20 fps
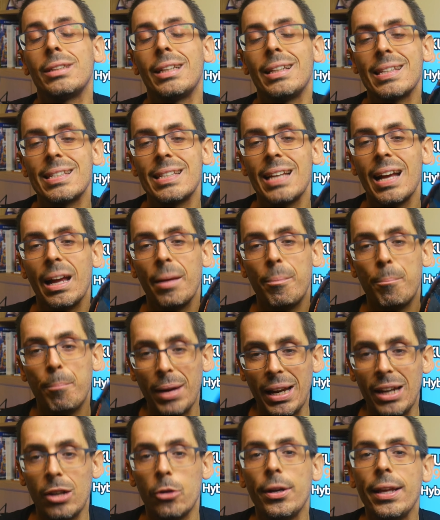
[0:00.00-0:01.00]
ad alzare
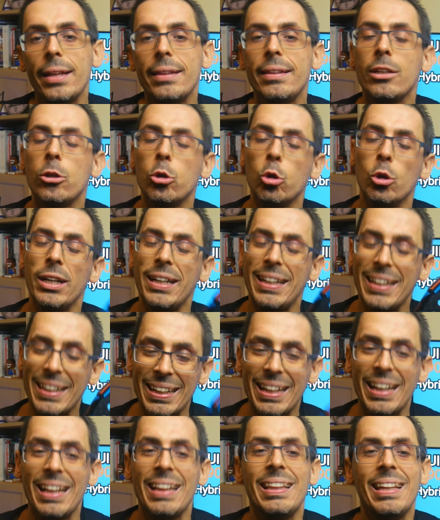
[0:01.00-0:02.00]
pallonetti con
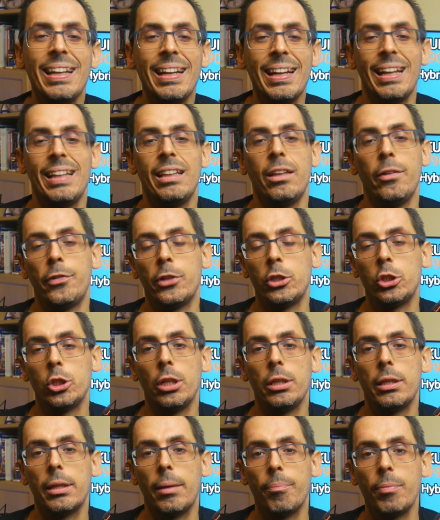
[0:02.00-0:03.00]
grande, grande
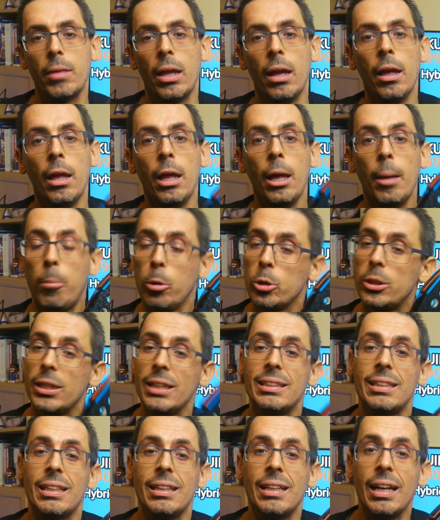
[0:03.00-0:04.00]
facilità.
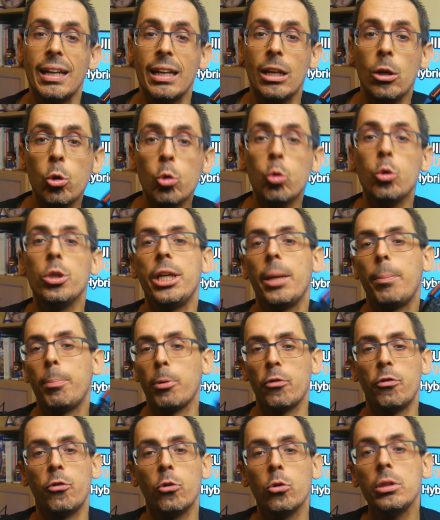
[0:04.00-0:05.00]
Potreste andare lunghi e
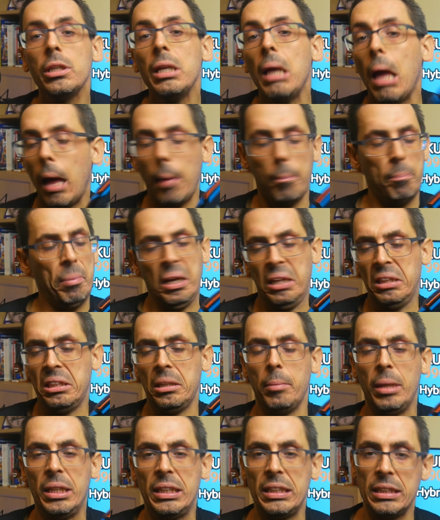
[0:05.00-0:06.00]
profondi
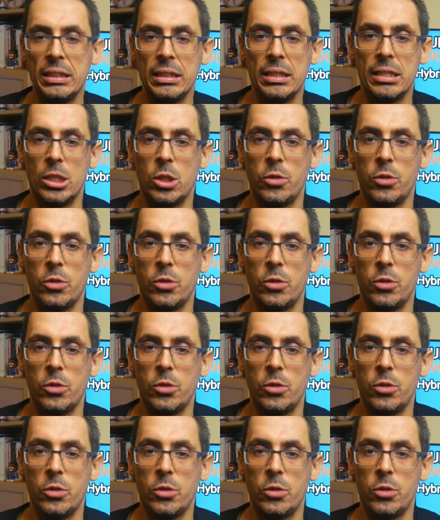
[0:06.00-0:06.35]
apparentemente senza